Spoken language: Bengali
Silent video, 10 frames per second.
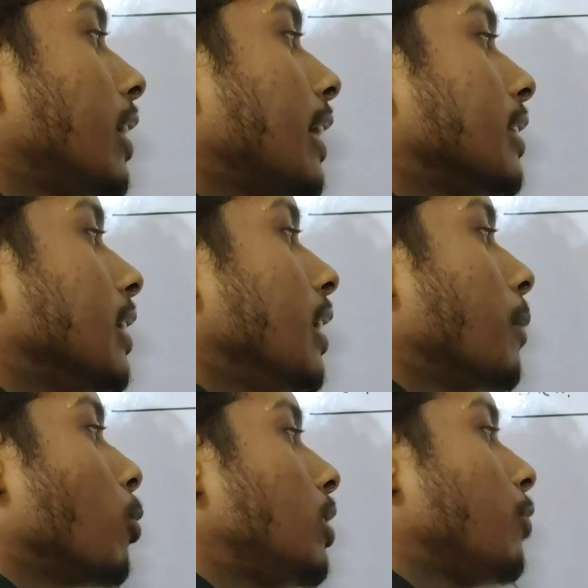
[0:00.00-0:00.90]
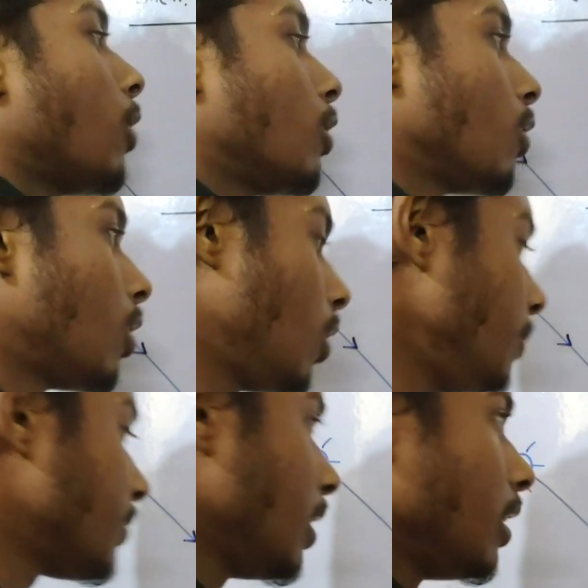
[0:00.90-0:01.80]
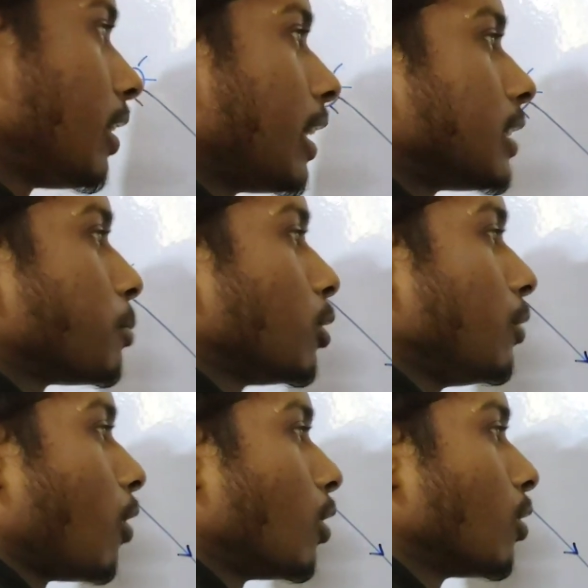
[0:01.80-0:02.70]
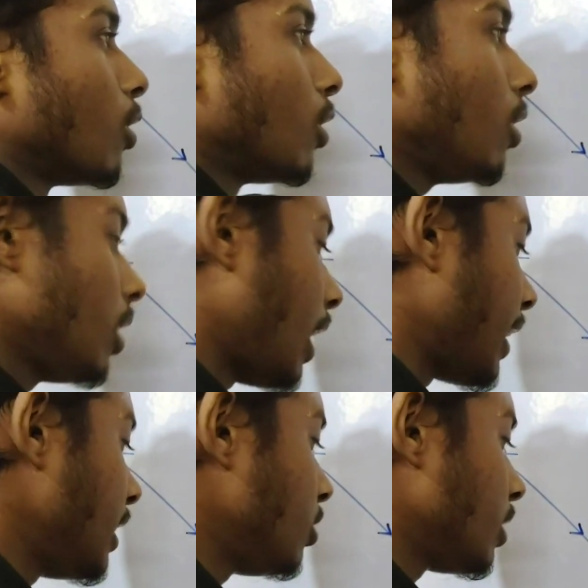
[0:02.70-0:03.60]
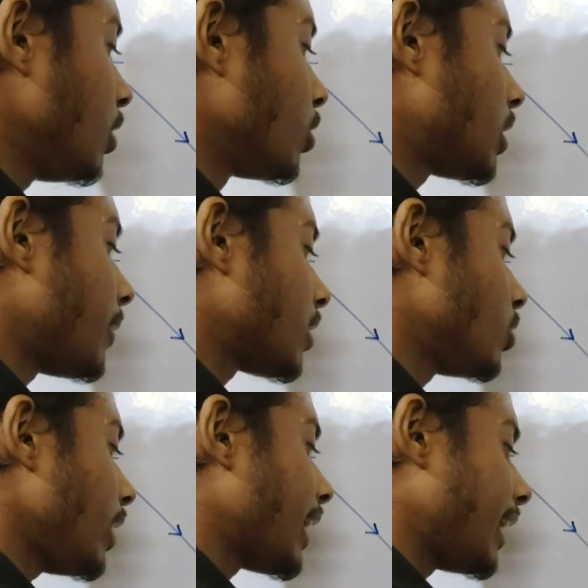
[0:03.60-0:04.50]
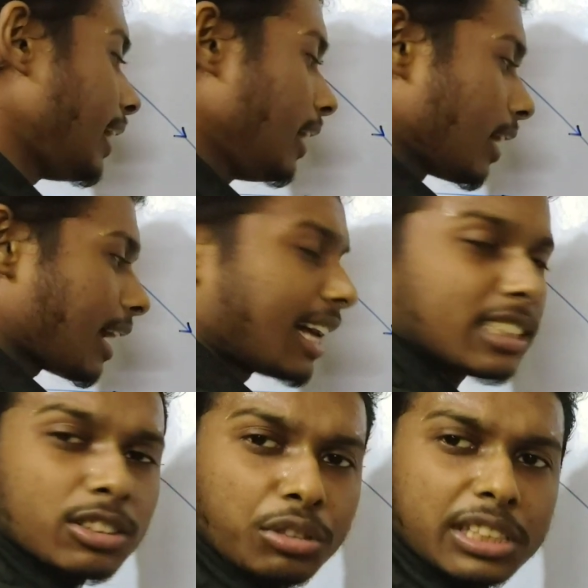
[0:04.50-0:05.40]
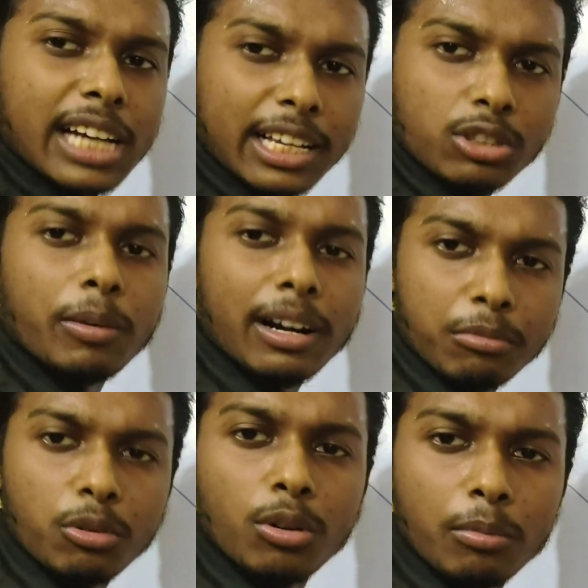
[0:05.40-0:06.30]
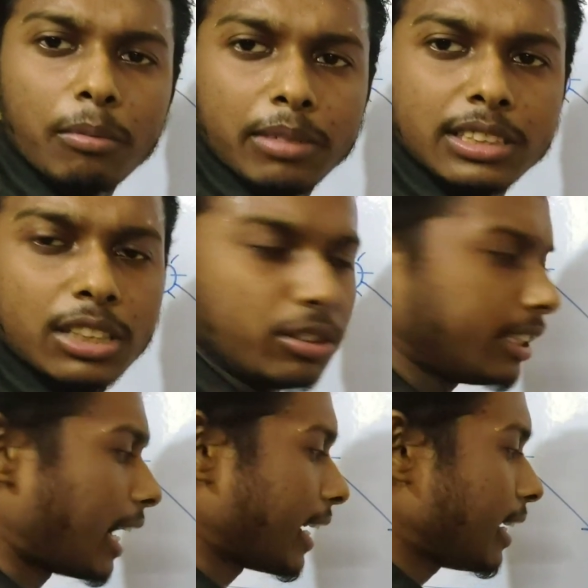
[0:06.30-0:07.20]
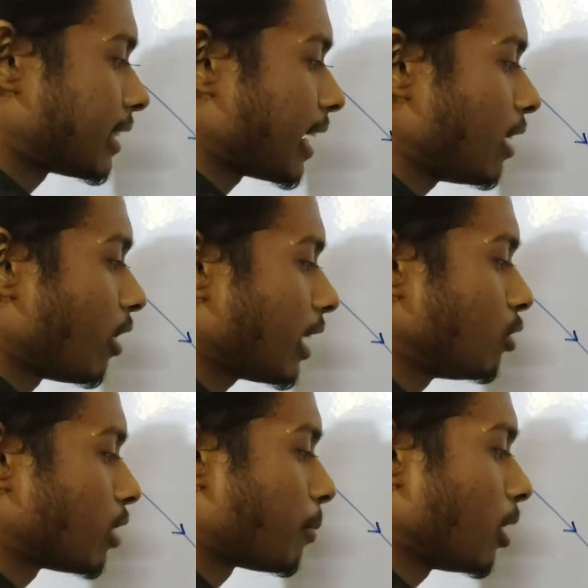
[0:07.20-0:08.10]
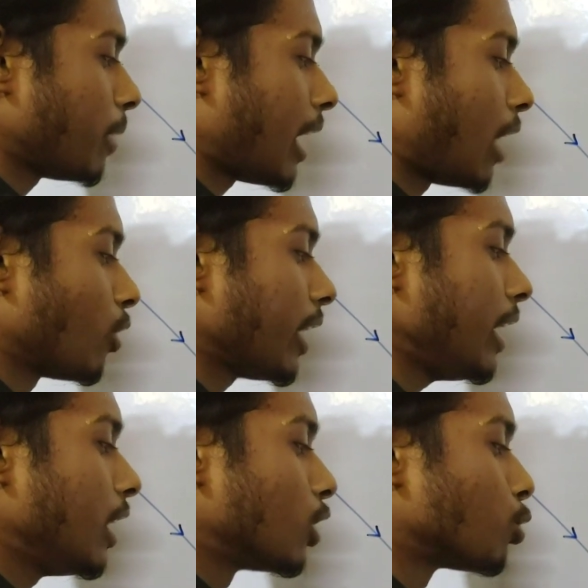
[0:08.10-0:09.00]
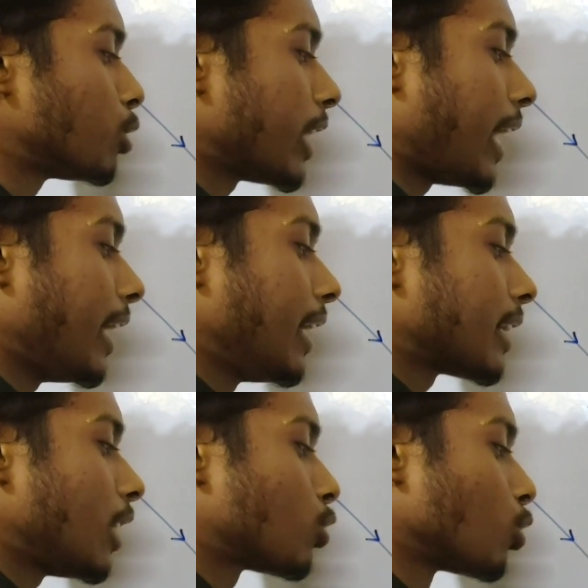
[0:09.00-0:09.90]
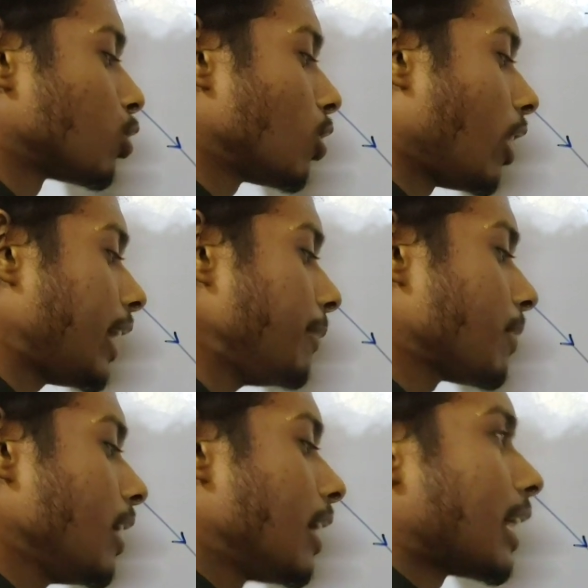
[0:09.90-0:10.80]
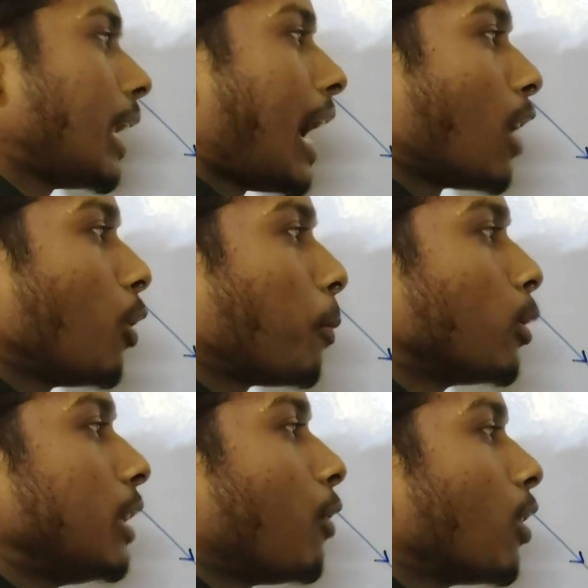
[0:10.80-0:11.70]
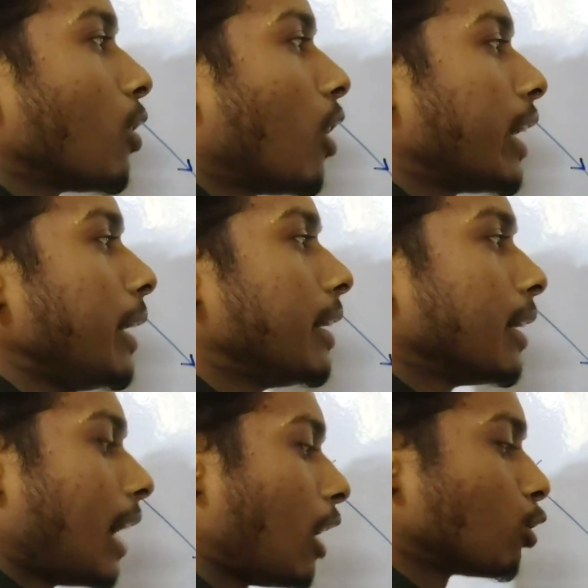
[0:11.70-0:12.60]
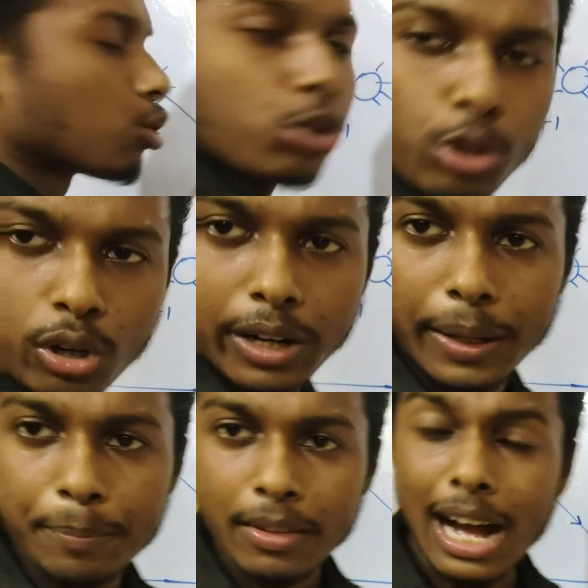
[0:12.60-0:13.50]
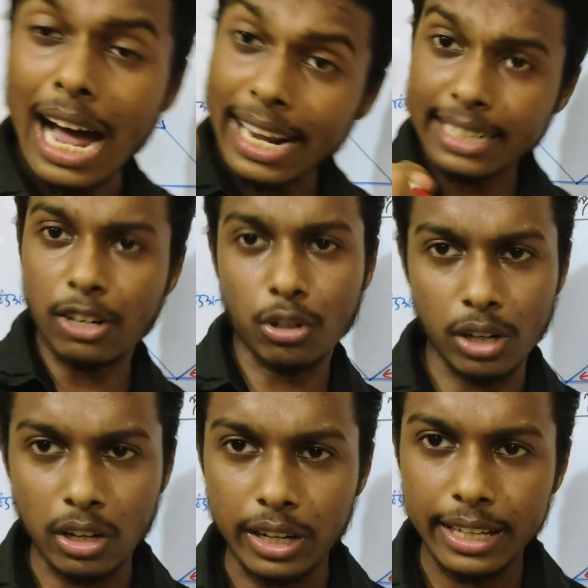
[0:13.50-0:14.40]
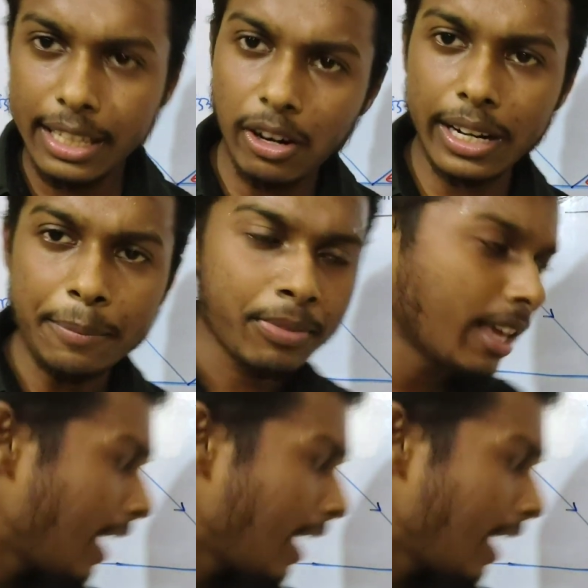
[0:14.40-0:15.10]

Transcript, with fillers: ঠিক আছে প্রতিফলন ঘটলো ঠিক আছে প্রতিফলন ঘটলো আর কিছু কি করতে পারতো এখানে কাঁচ যদি চাইতো বা কোনো ইসে যদি থাকে সে কী করে কিছুটা পরিমাণ আলোকে শুষে নেয় তাহলে শোষণ ঘটে তাহলে আলোর প্রতিফলন ঘটে আলোর শোষণ ঘটে আর একটা ঘটনা ঘটে কি ঘটে